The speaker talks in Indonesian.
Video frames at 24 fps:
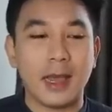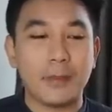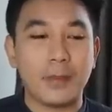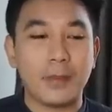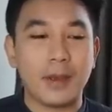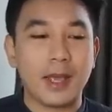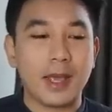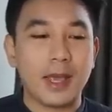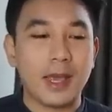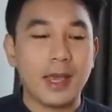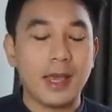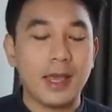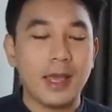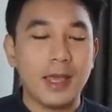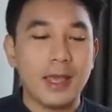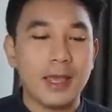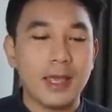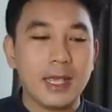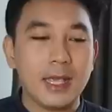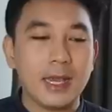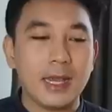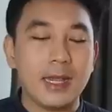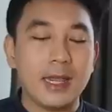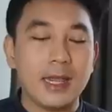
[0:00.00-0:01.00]
Apakah
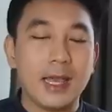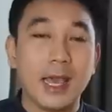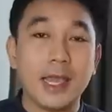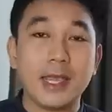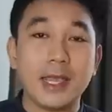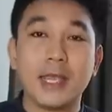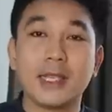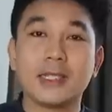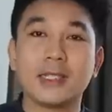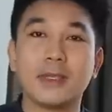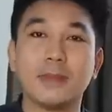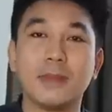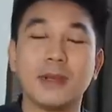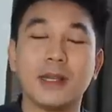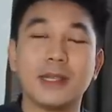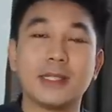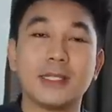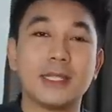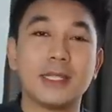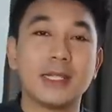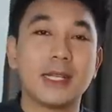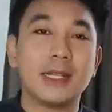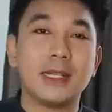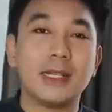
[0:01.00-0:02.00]
ini hanya se-
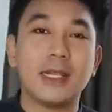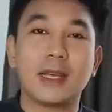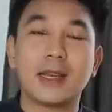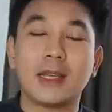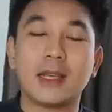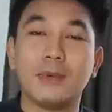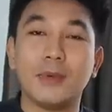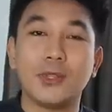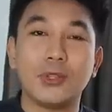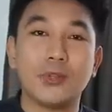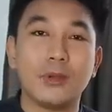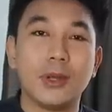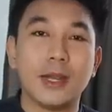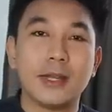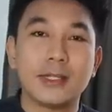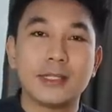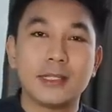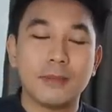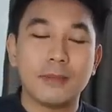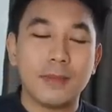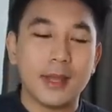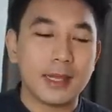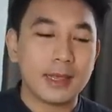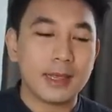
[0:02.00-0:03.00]
sekedar kebetulan
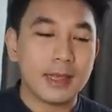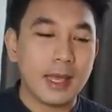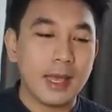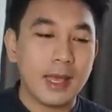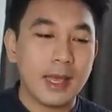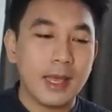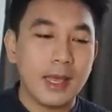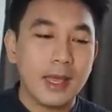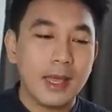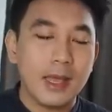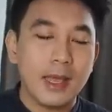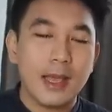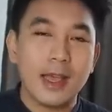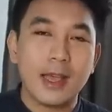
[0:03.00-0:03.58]
semata